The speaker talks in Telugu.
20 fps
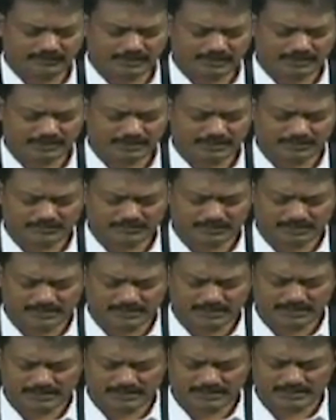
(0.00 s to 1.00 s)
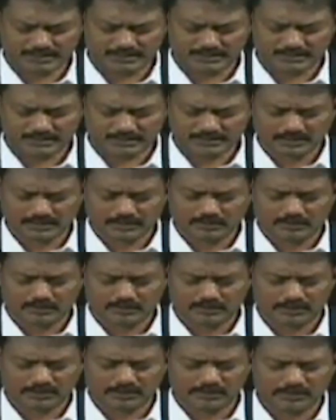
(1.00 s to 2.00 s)
వేషాల్లో ఒకటి ఏంటంటే
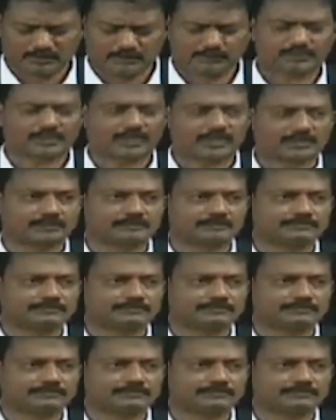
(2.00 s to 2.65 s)
హోలీ లాఫ్టర్